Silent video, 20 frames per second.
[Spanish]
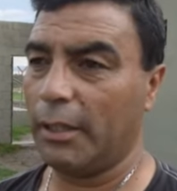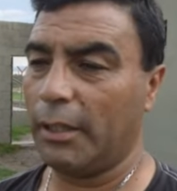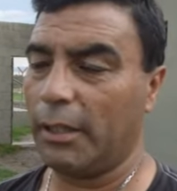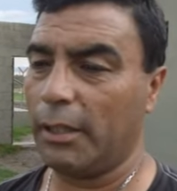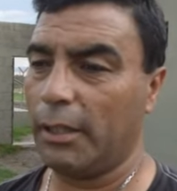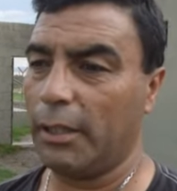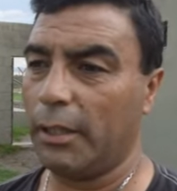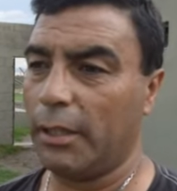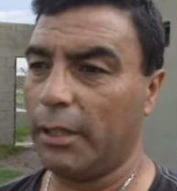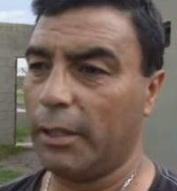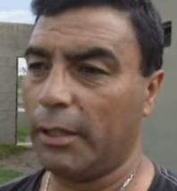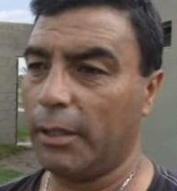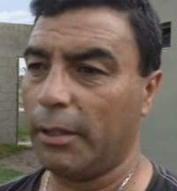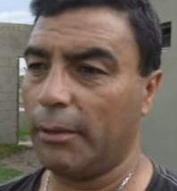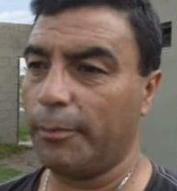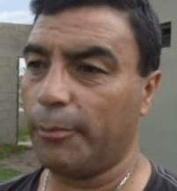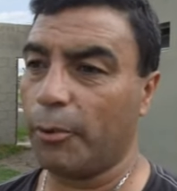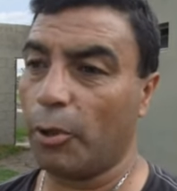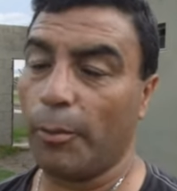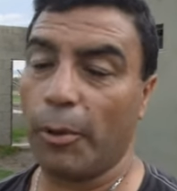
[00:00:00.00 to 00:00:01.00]

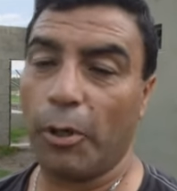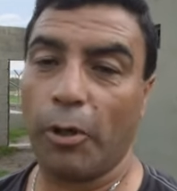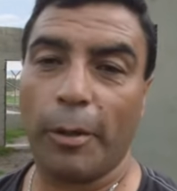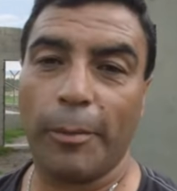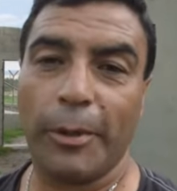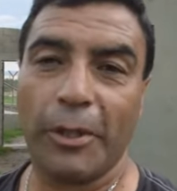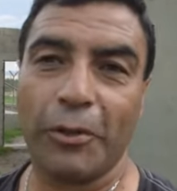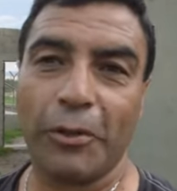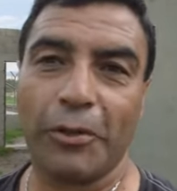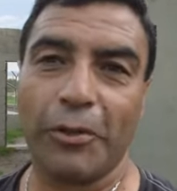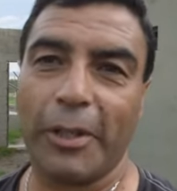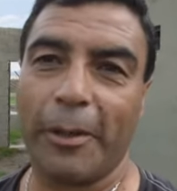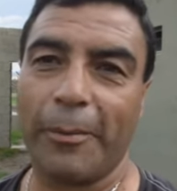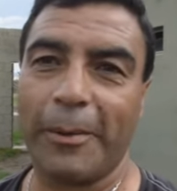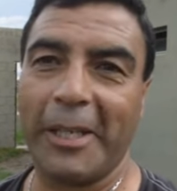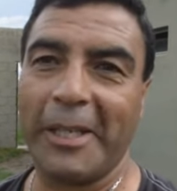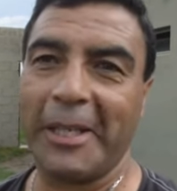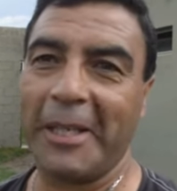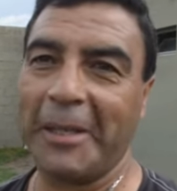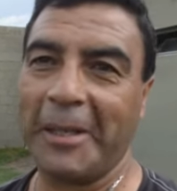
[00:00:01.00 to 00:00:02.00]
y por lo menos la amistoso ya
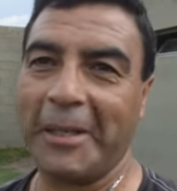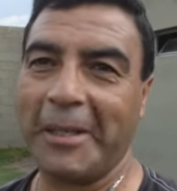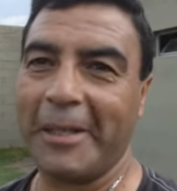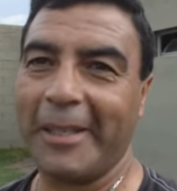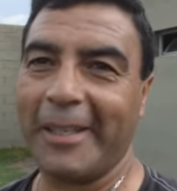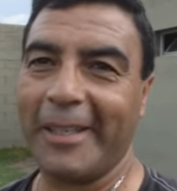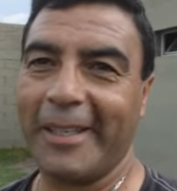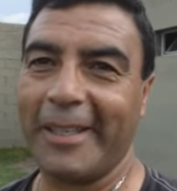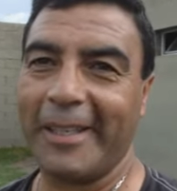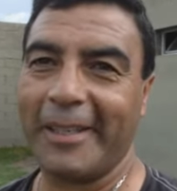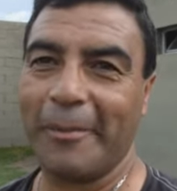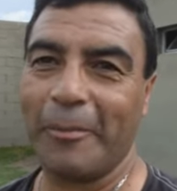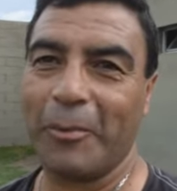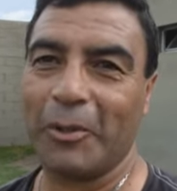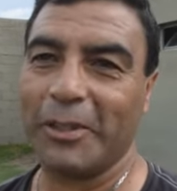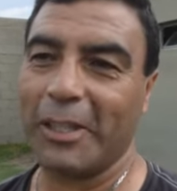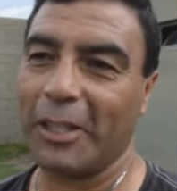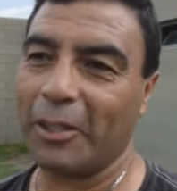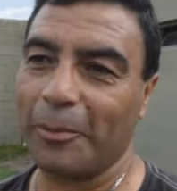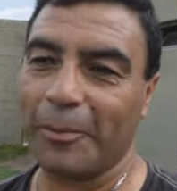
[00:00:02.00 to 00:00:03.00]
viene eh,
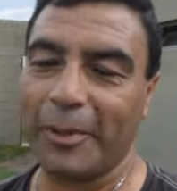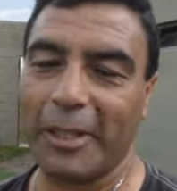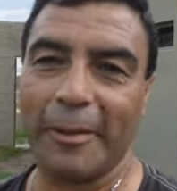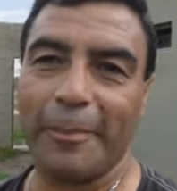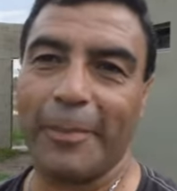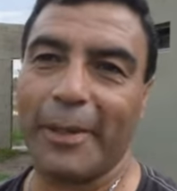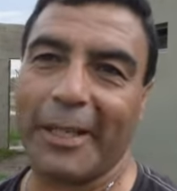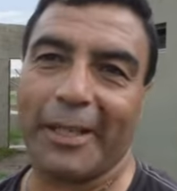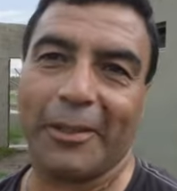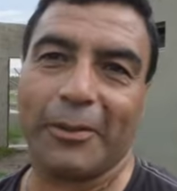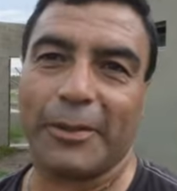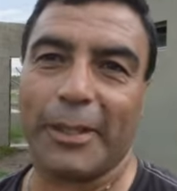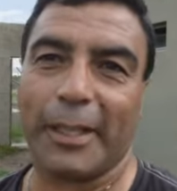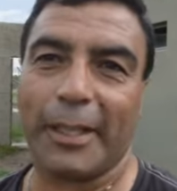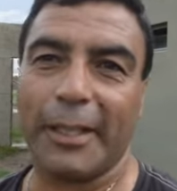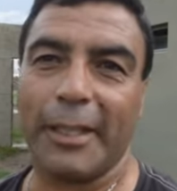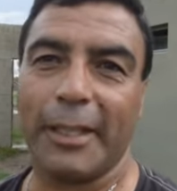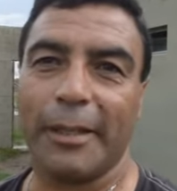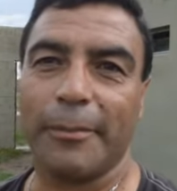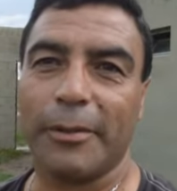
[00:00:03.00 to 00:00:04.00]
mostrando a Miguel para que lo
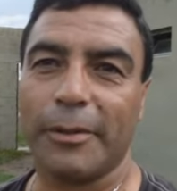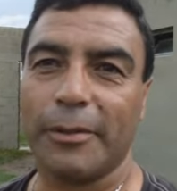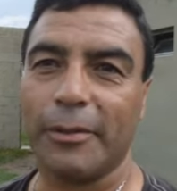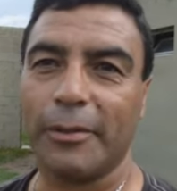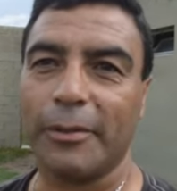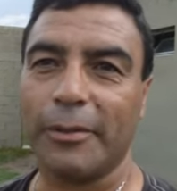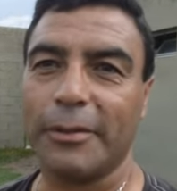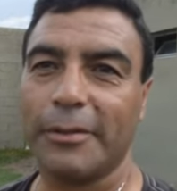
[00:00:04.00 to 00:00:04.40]
trajimos. Bueno, recién